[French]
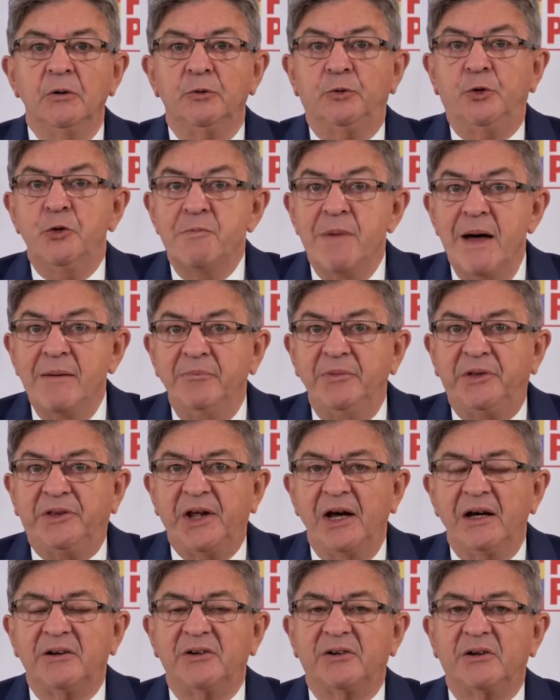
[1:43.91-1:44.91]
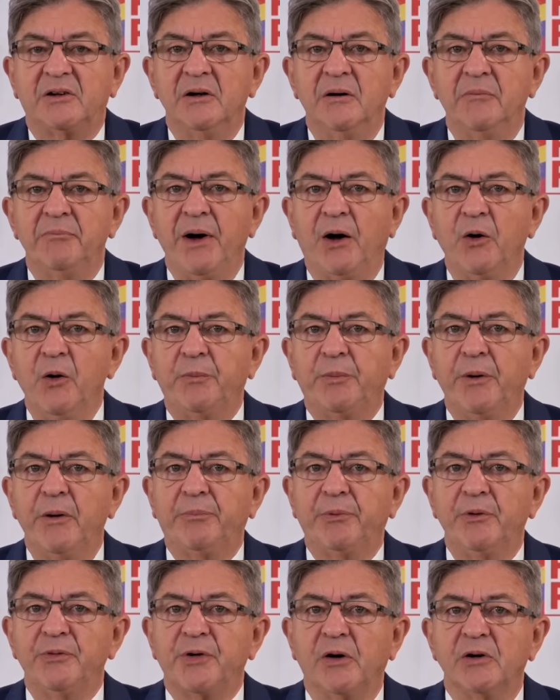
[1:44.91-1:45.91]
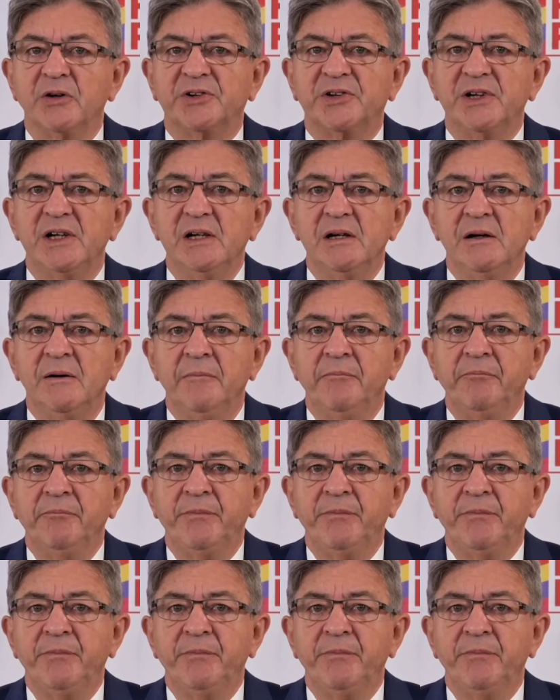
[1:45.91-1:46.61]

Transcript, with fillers: du même texte par le peuple français